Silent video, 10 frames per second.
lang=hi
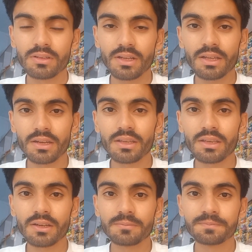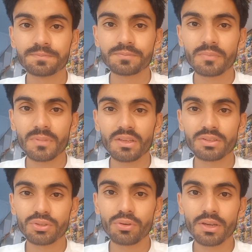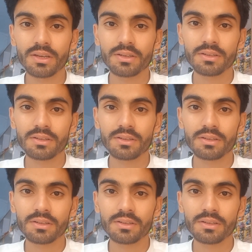लेकिन नहीं किया एक शौक़ है